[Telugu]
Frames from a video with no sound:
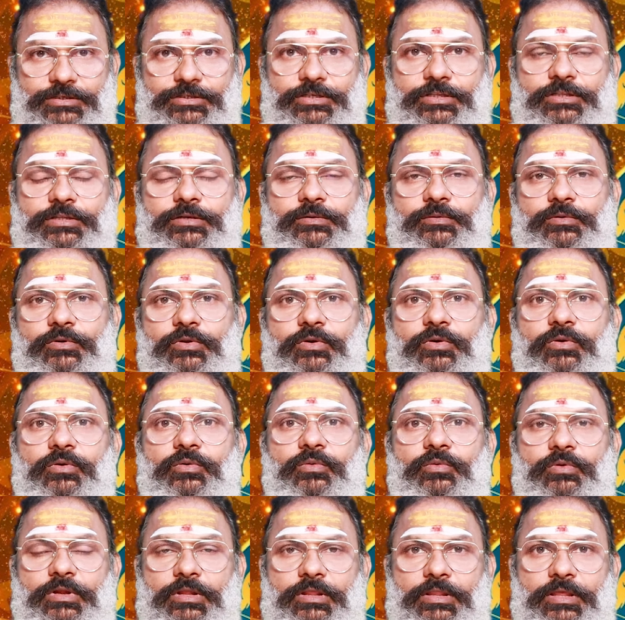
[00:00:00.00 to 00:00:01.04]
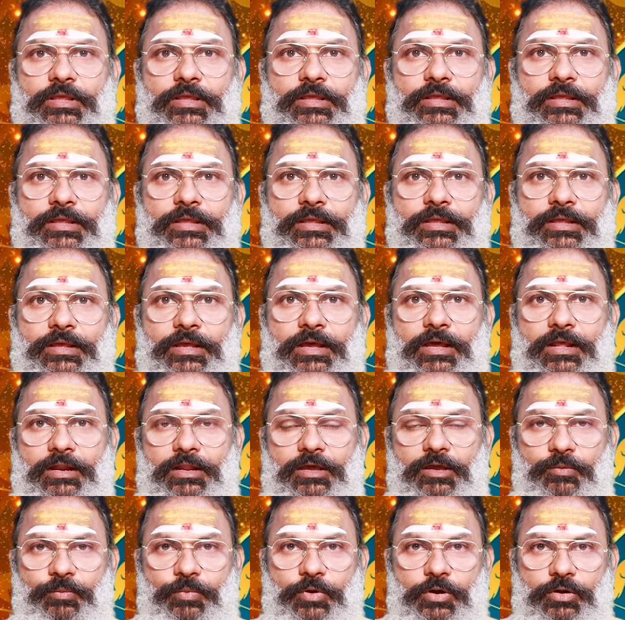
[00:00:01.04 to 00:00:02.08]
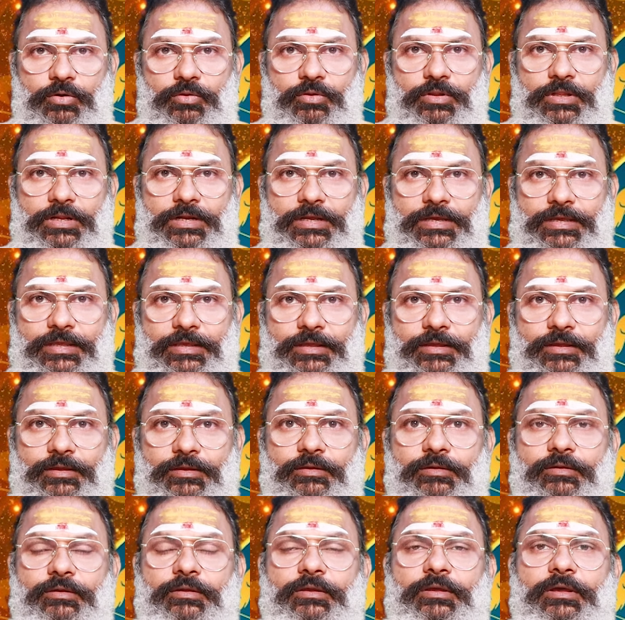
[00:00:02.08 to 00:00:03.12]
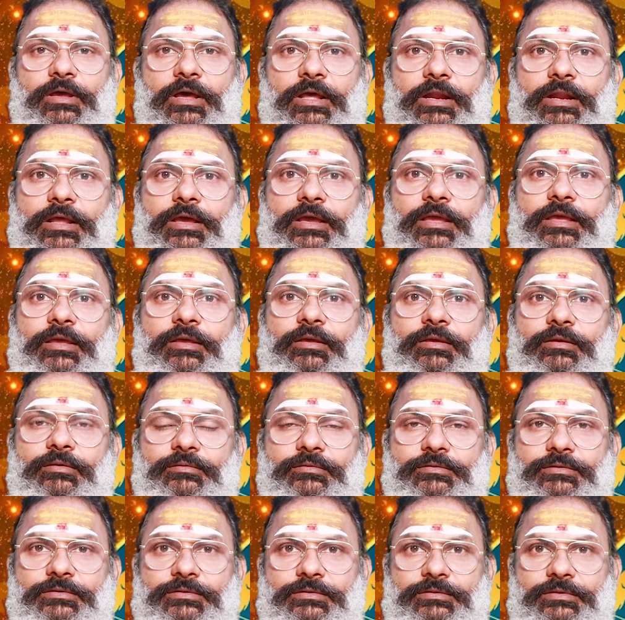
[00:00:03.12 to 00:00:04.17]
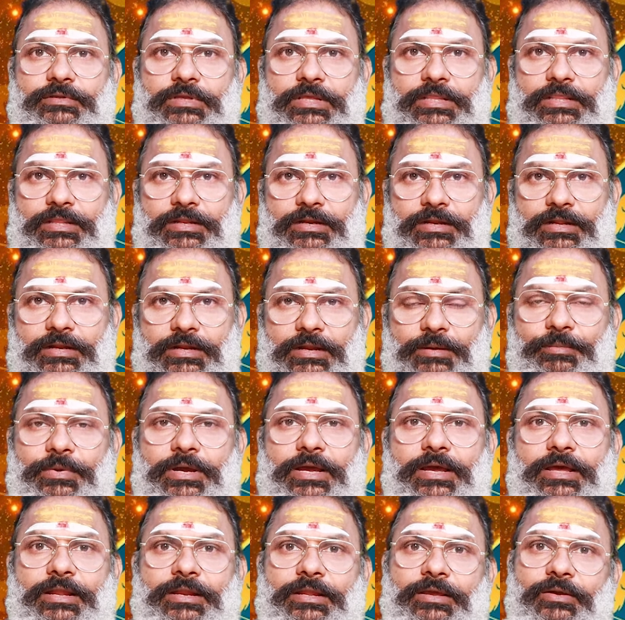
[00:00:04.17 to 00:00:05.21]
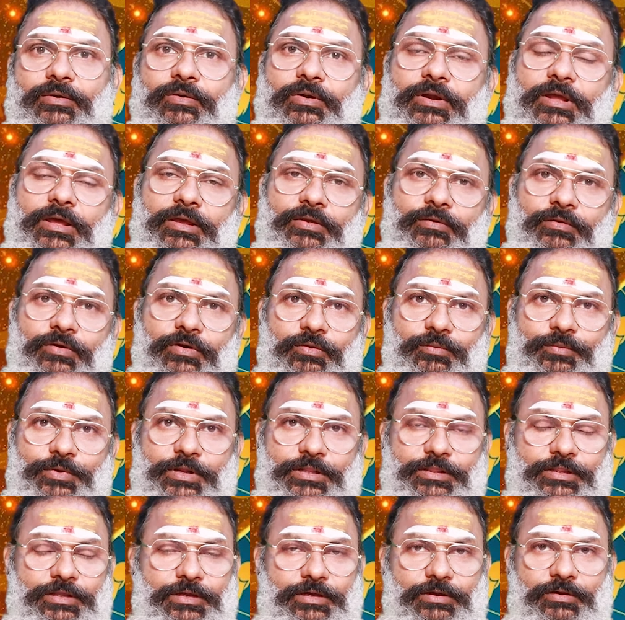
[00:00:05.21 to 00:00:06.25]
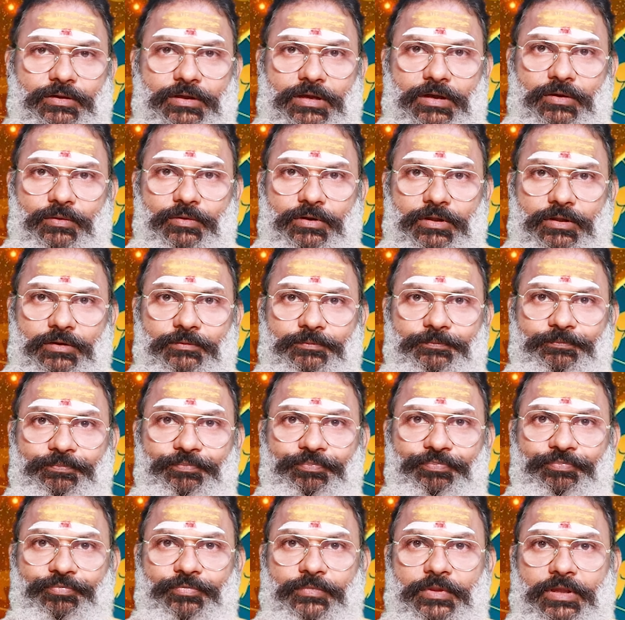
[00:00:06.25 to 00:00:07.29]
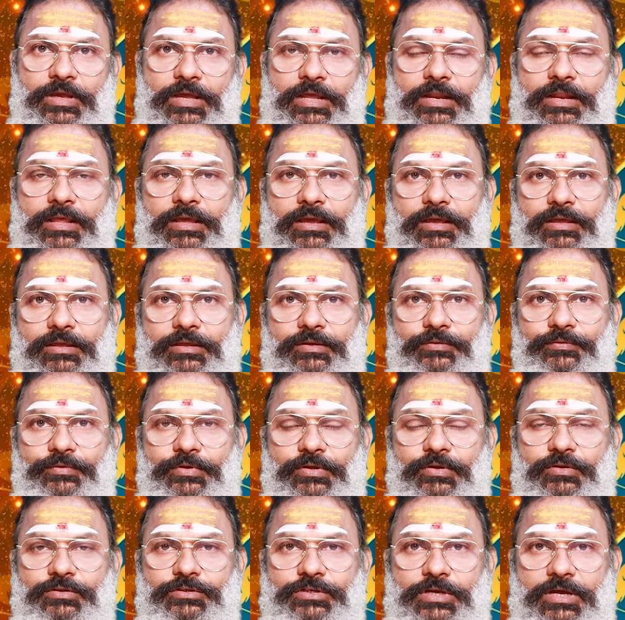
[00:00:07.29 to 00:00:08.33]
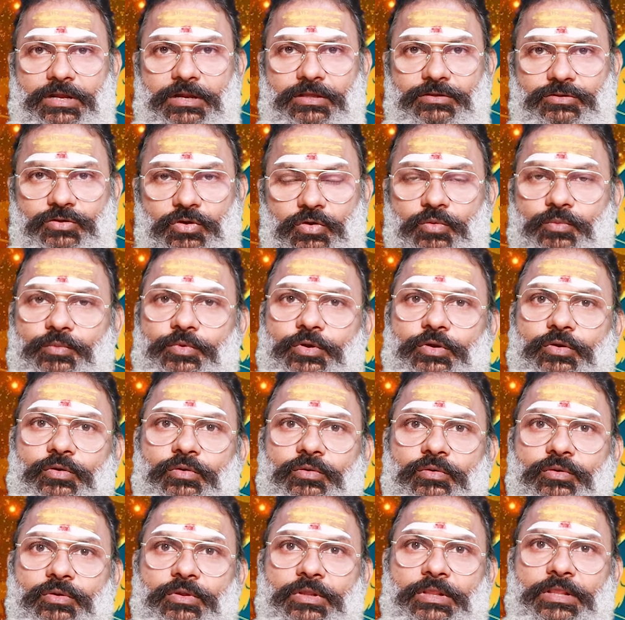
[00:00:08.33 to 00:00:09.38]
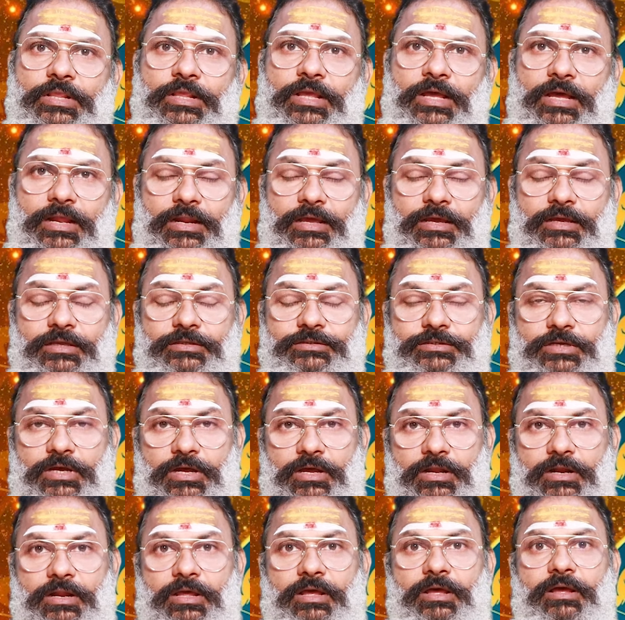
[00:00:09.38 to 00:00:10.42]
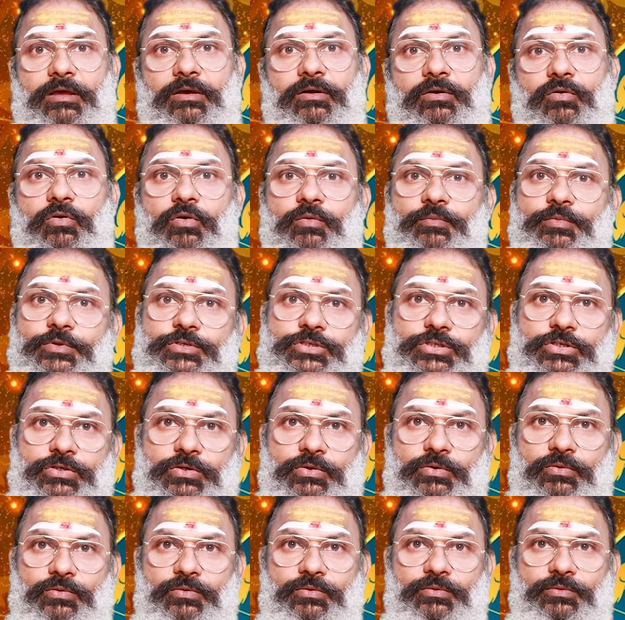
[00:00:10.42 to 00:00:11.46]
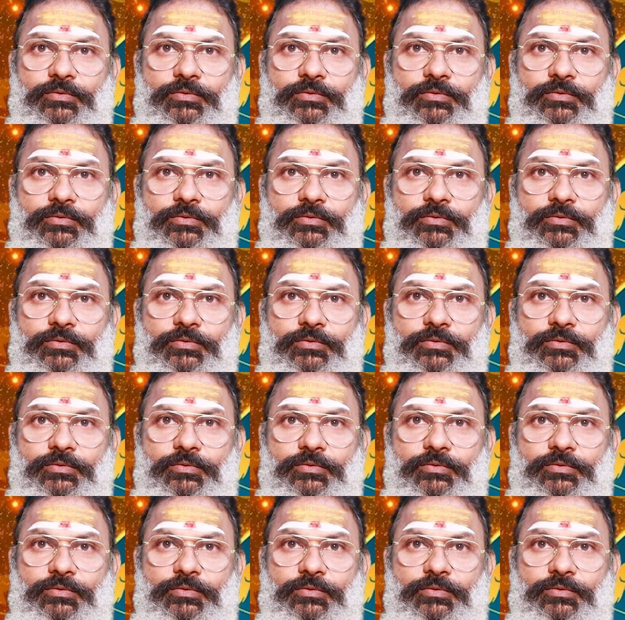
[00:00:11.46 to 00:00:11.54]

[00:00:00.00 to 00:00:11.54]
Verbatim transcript: నక్షత్రంలో ఉన్నది అలాగే పట్టుదలకి అలాగే ఏదైనా నమ్మకానికి కూడా వీళ్ళు ప్రతీకంగా ఉంటారు అలాగే వీరు చాలా సౌమ్యులు అలాగే చాలా కోపిష్ఠులు